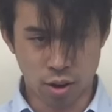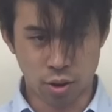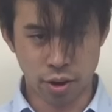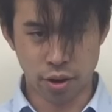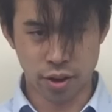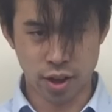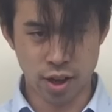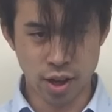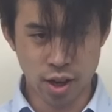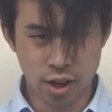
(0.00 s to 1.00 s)
これより
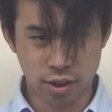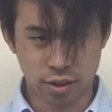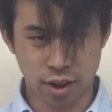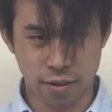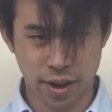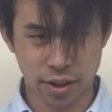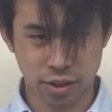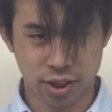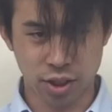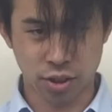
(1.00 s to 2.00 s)

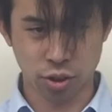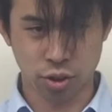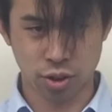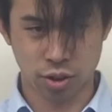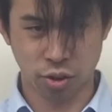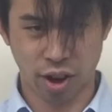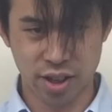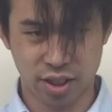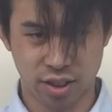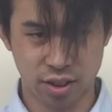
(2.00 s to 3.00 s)
グラファイト切除手術を
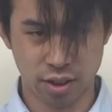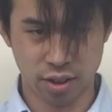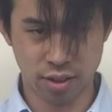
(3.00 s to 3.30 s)
開始する